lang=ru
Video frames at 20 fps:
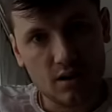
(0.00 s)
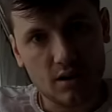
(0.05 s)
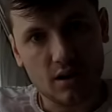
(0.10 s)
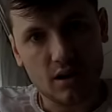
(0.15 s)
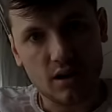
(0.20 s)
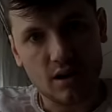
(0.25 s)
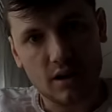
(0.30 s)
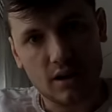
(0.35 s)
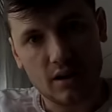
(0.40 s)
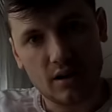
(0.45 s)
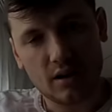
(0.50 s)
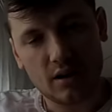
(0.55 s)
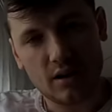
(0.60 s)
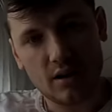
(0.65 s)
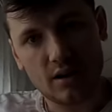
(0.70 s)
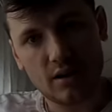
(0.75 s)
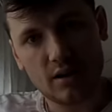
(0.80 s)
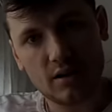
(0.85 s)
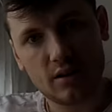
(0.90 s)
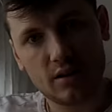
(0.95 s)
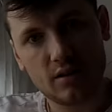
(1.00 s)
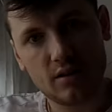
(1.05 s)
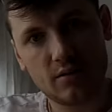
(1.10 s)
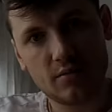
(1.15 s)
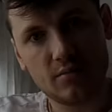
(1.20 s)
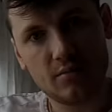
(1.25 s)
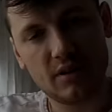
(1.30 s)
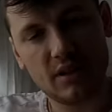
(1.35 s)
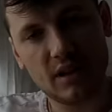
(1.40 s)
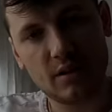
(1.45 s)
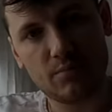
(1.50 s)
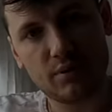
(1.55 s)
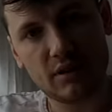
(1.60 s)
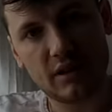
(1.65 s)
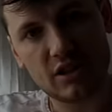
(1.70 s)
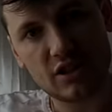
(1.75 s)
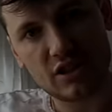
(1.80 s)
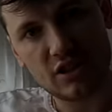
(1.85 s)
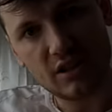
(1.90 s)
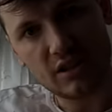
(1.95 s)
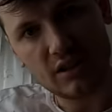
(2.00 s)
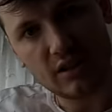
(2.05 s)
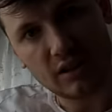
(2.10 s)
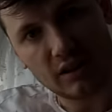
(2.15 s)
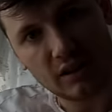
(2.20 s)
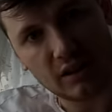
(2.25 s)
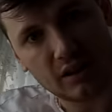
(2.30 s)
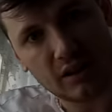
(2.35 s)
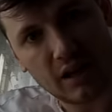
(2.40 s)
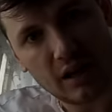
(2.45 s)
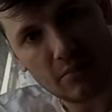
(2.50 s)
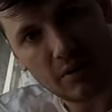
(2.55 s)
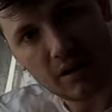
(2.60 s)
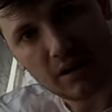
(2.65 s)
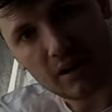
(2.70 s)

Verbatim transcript: А, меня положили на